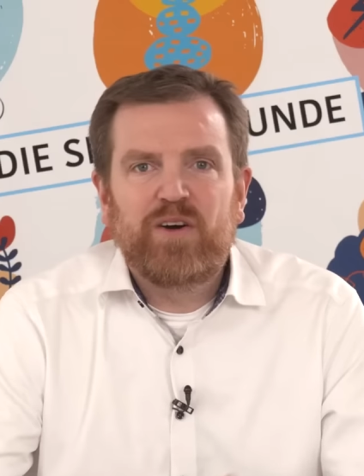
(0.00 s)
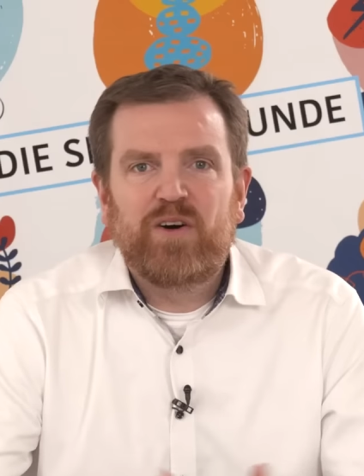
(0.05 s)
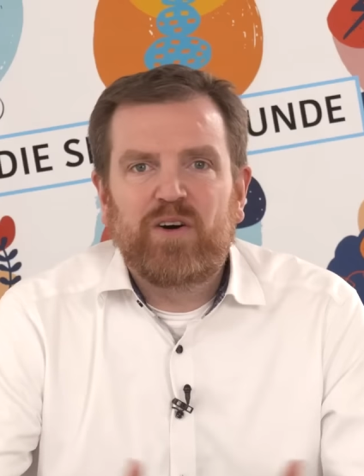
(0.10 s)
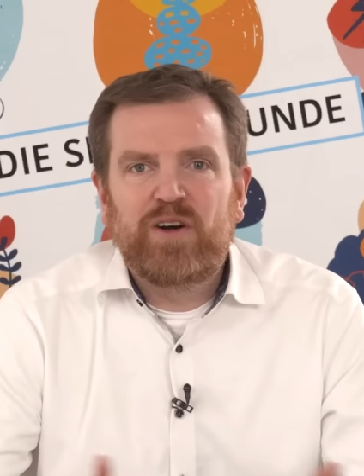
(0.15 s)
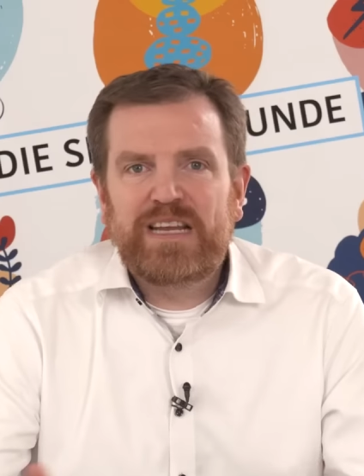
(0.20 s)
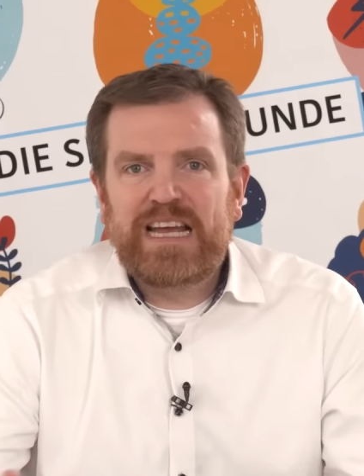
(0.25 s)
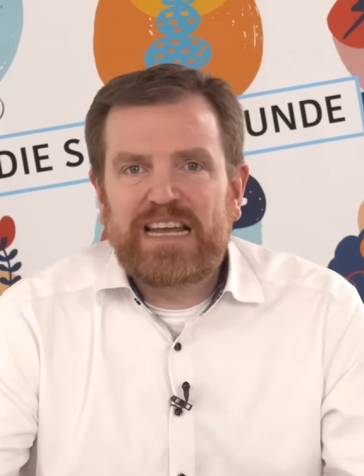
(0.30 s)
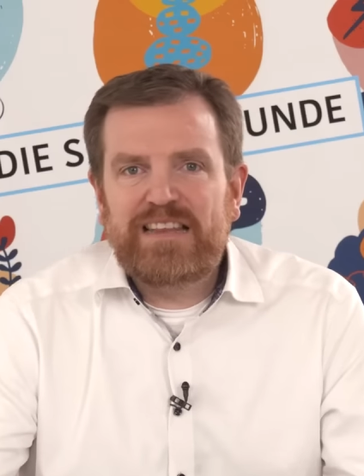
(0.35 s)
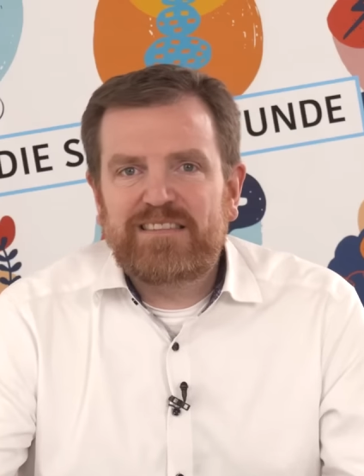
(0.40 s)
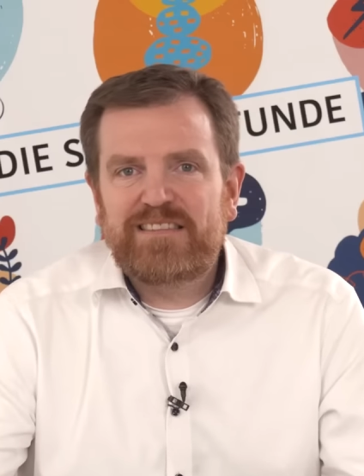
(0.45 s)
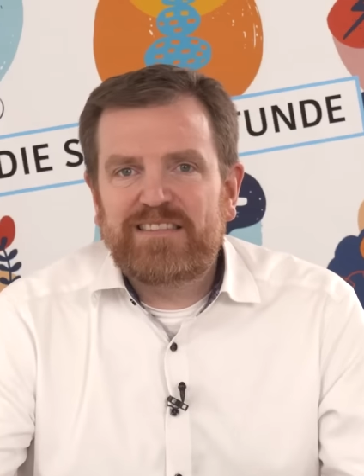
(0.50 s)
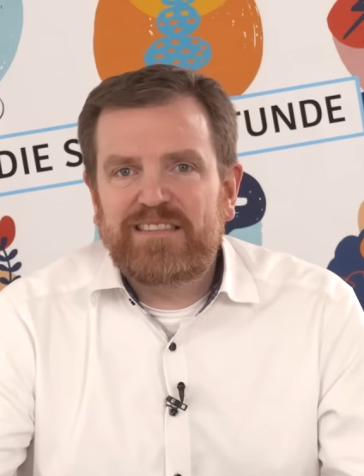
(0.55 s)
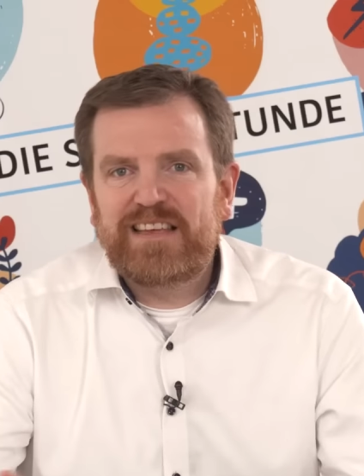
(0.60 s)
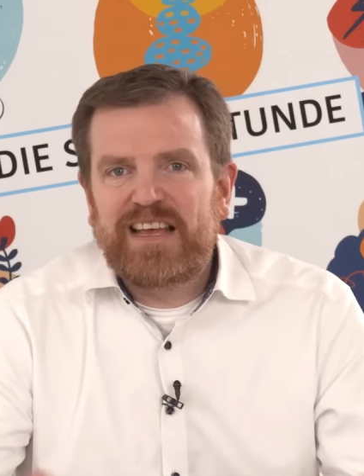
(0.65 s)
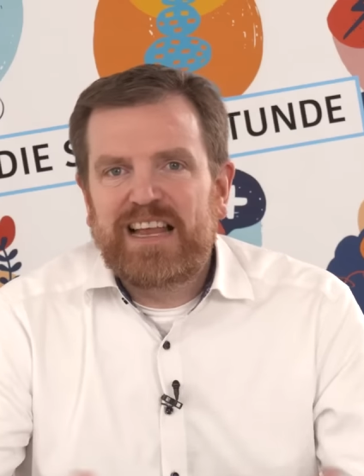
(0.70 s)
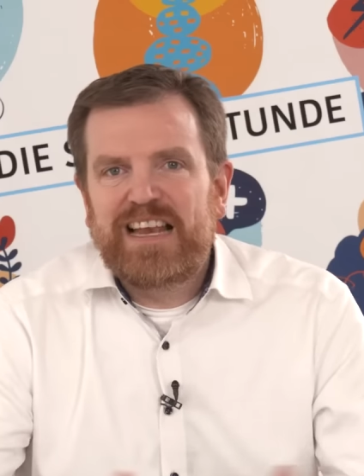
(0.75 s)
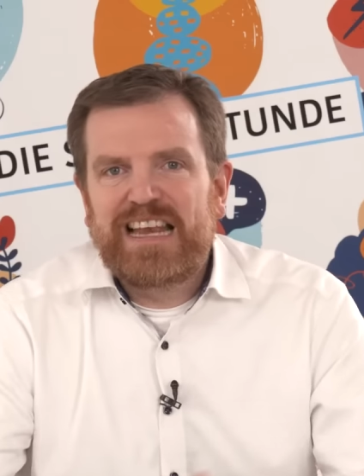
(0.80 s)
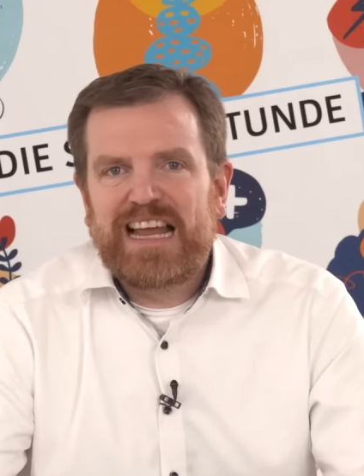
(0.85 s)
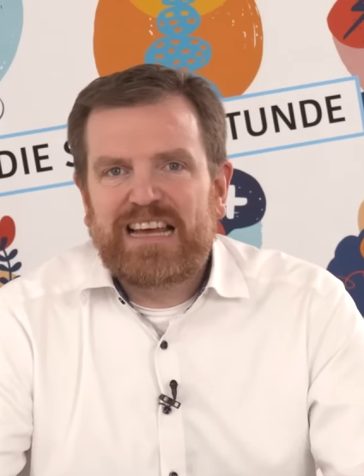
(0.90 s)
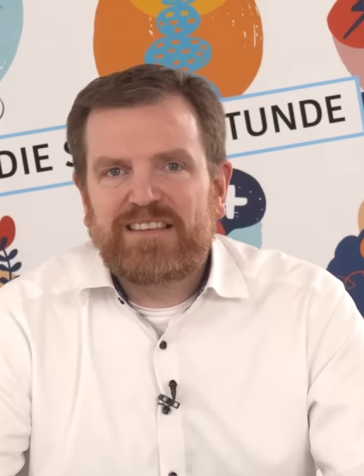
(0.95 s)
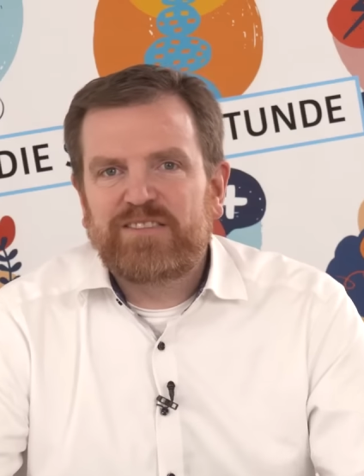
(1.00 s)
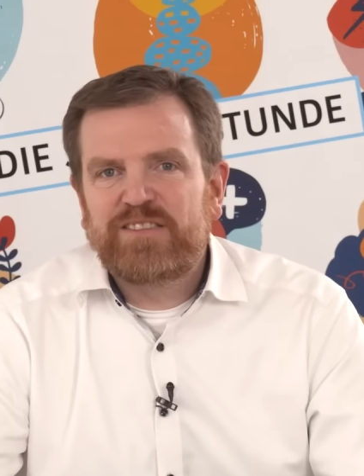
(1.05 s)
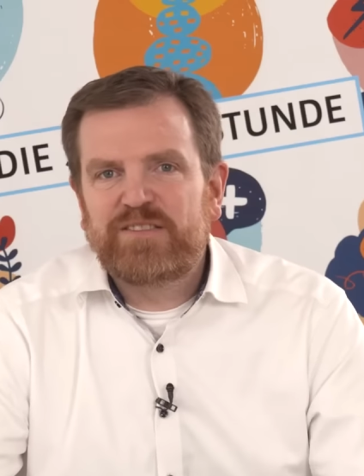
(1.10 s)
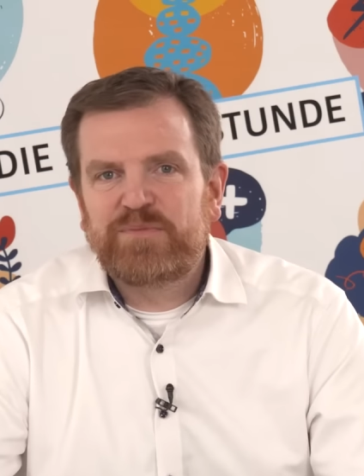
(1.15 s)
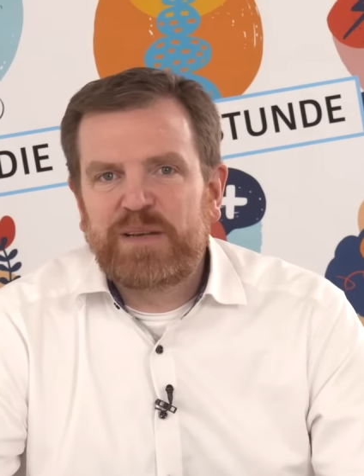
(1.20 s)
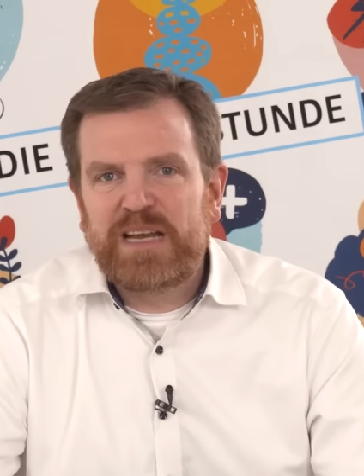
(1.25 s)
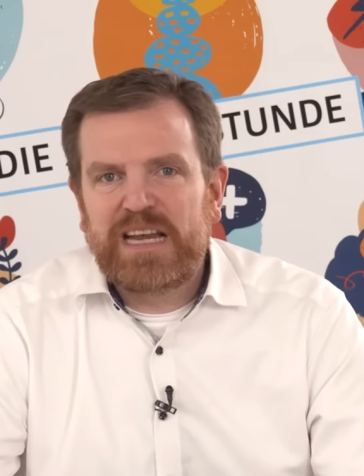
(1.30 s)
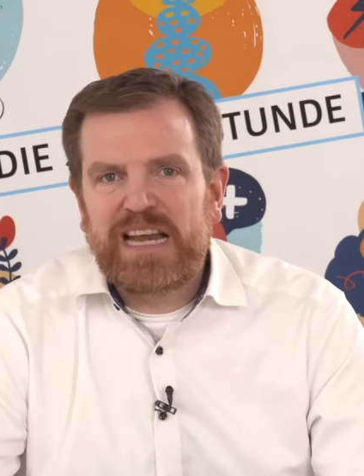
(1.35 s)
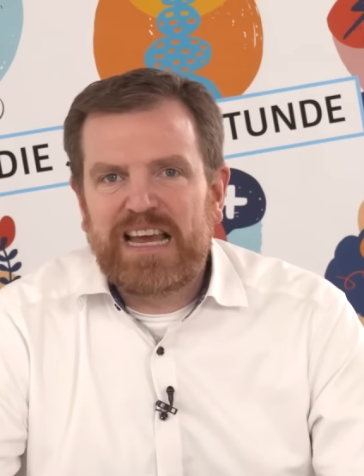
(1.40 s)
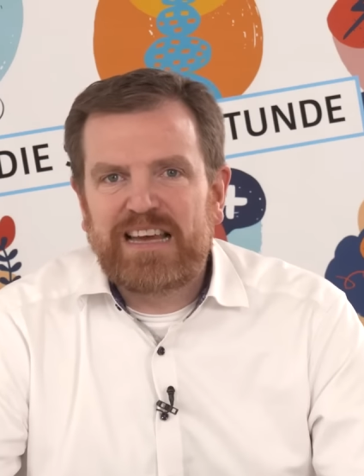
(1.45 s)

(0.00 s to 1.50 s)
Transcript: Und jetzt lass uns mit den